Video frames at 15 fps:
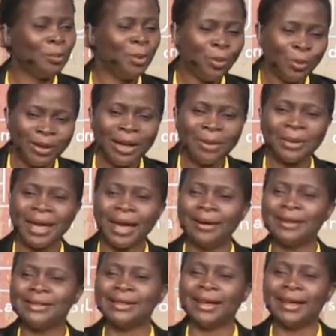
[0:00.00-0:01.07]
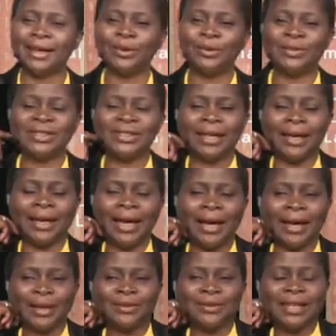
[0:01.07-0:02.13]
Mais William Carey
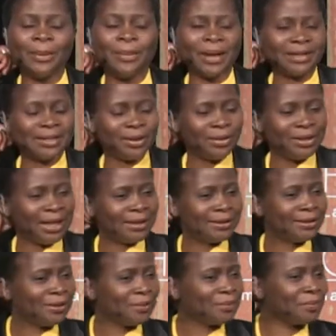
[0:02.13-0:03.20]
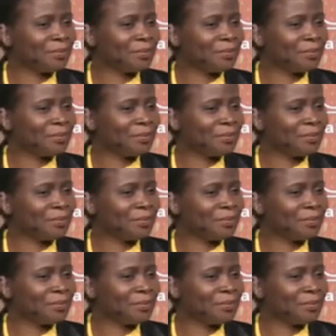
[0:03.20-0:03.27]
a réussi à partir en Inde.